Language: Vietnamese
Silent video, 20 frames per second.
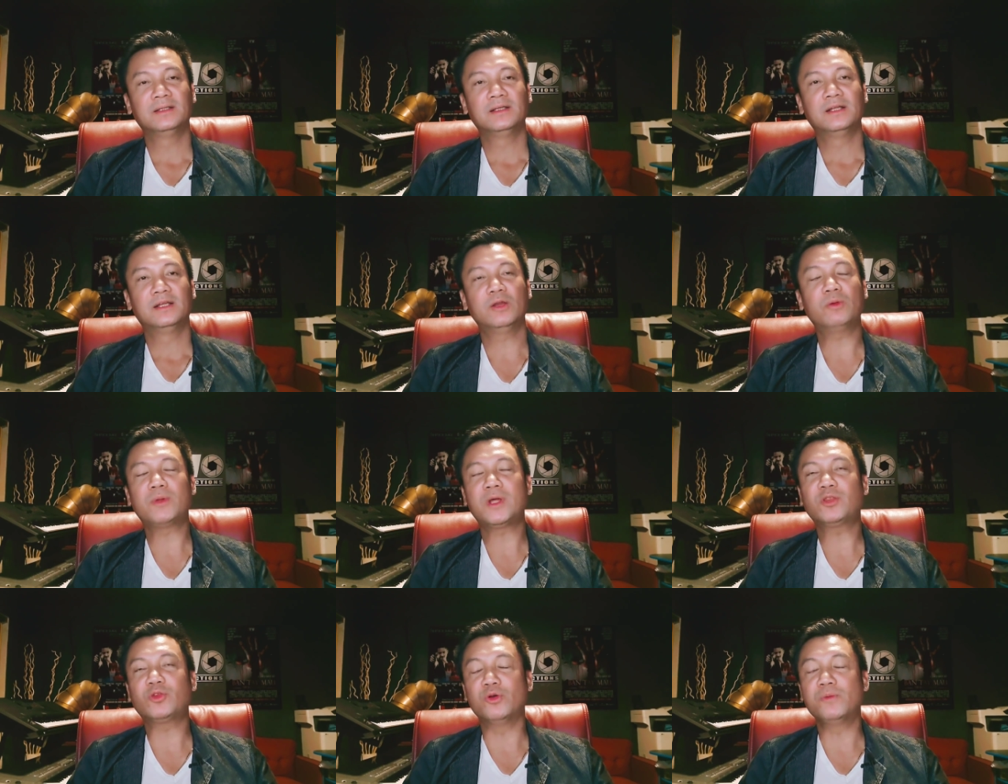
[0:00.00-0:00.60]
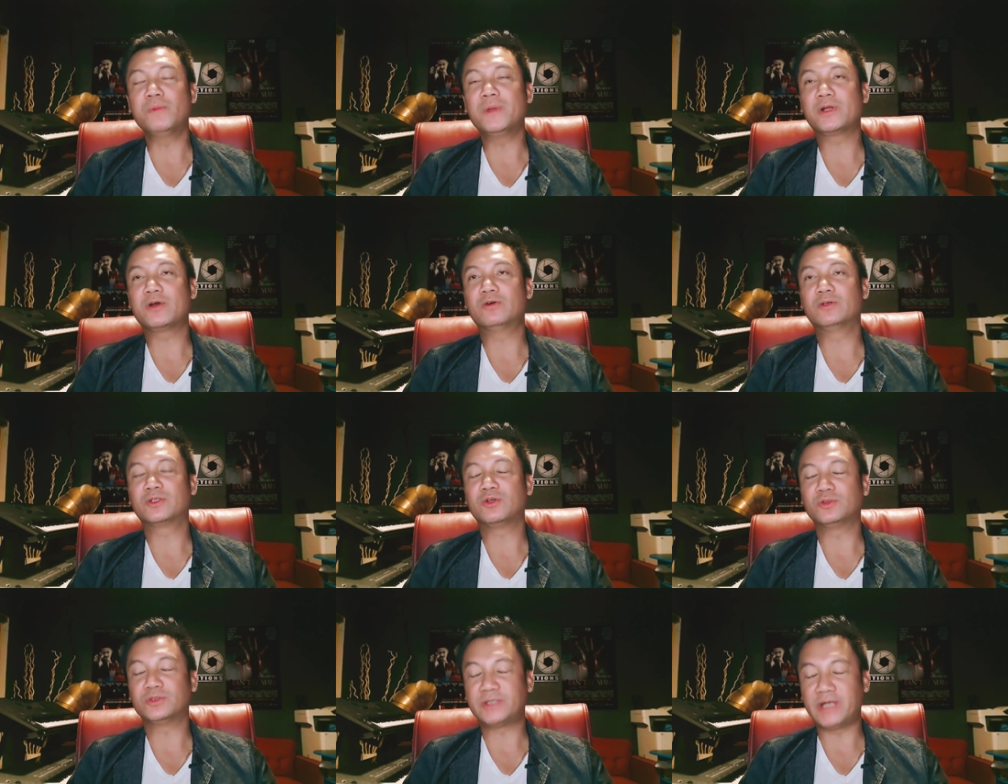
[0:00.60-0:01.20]
lúc đó tuổi mình còn
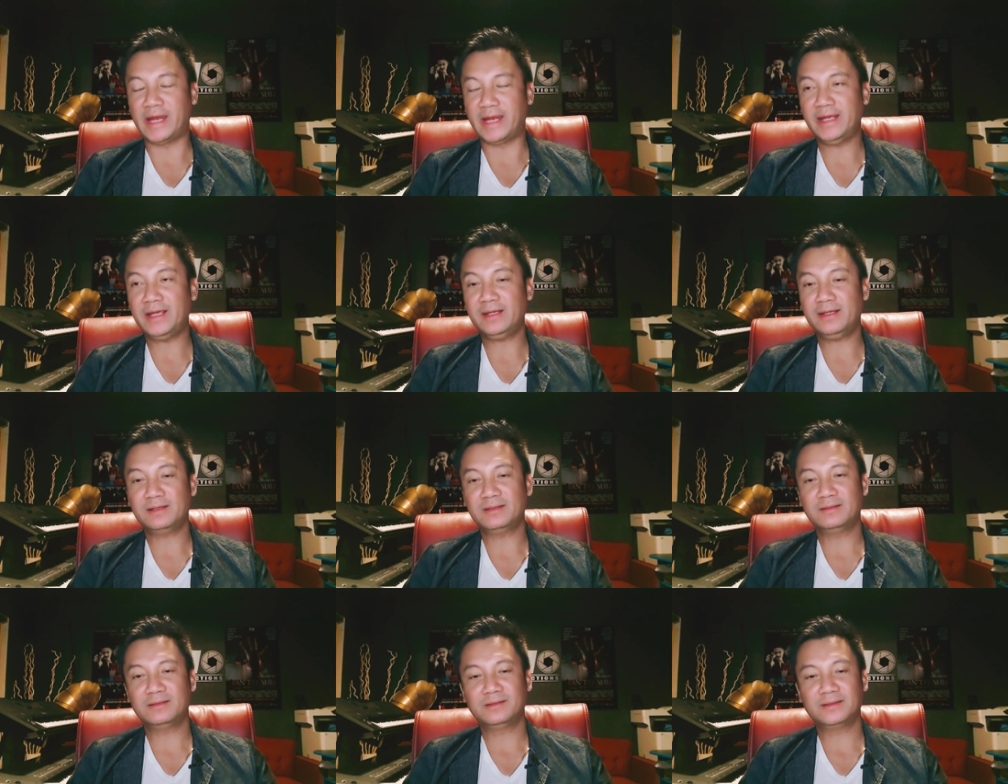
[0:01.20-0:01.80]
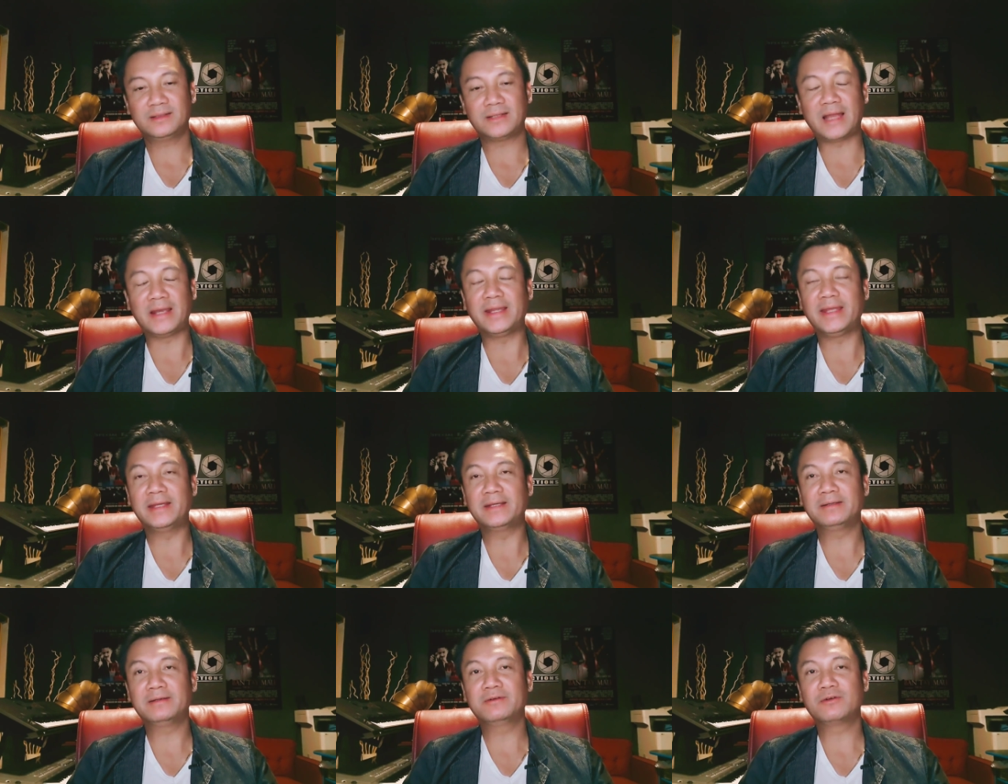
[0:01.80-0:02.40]
còn trẻ thanh
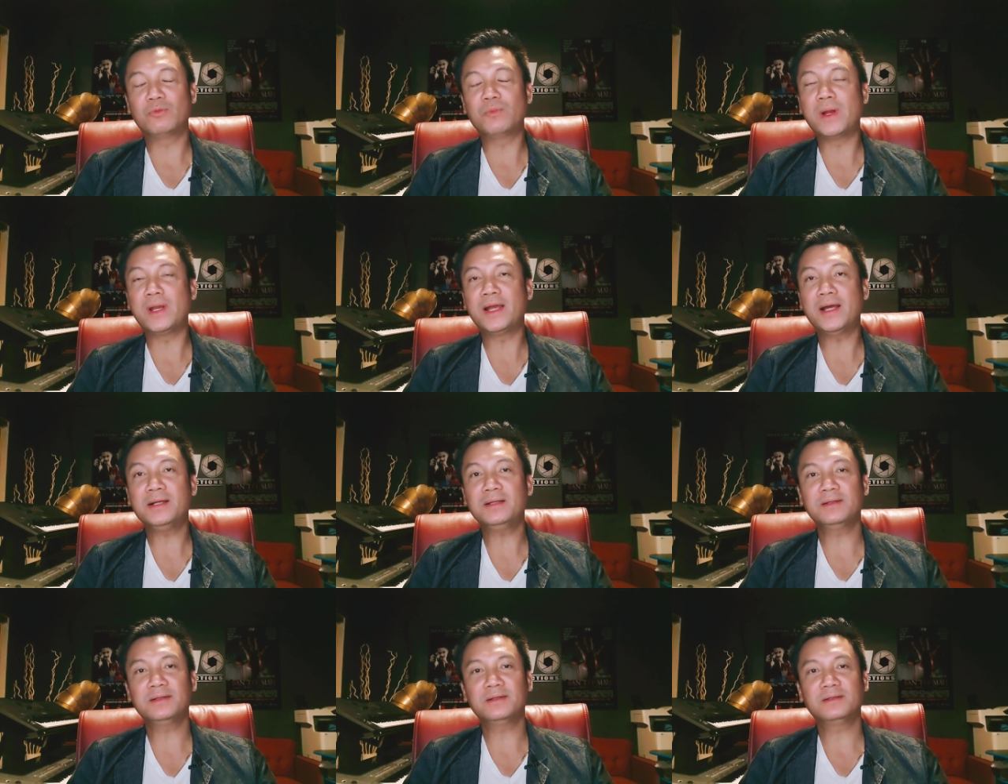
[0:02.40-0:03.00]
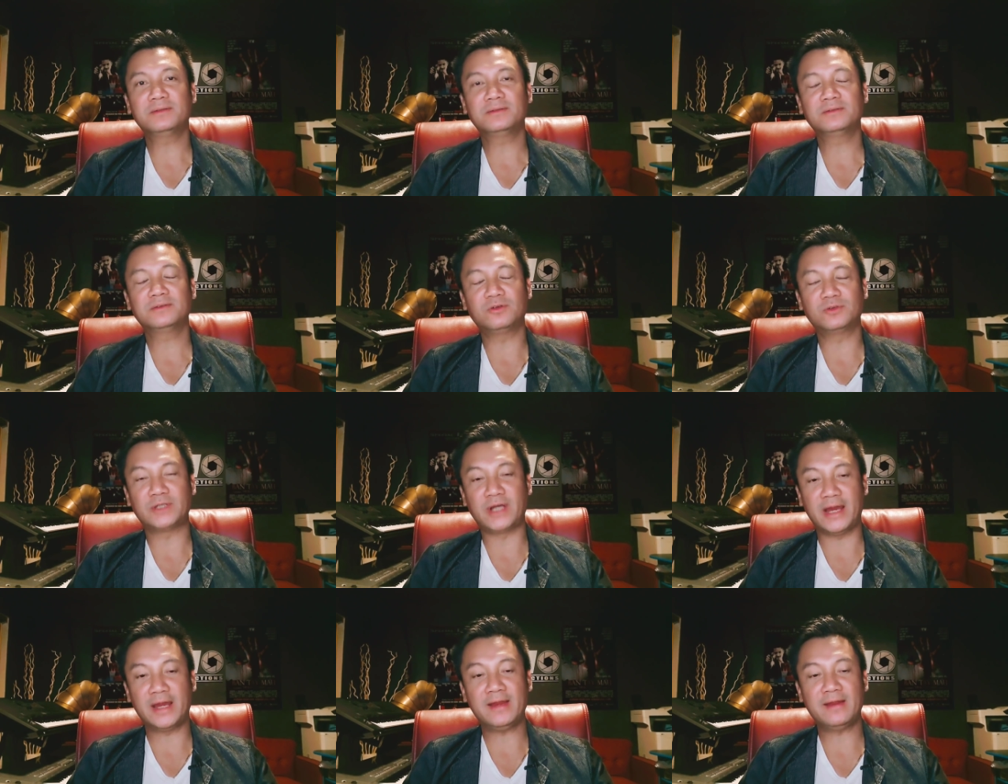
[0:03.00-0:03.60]
niên cũng mới lớn còn
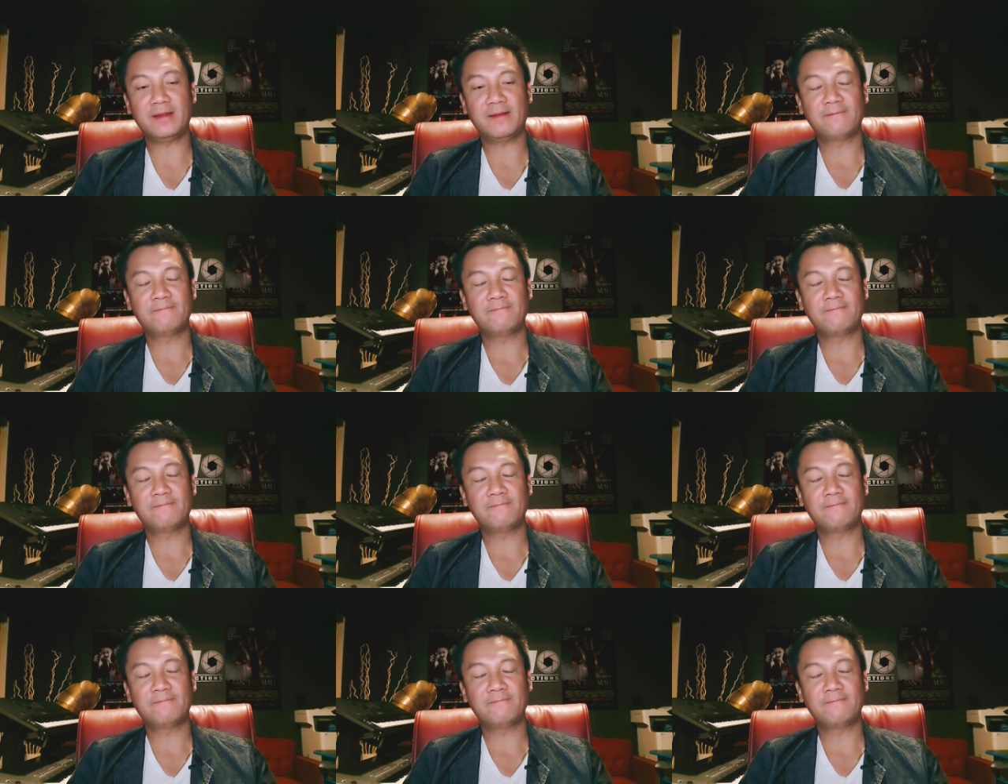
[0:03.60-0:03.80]
trẻ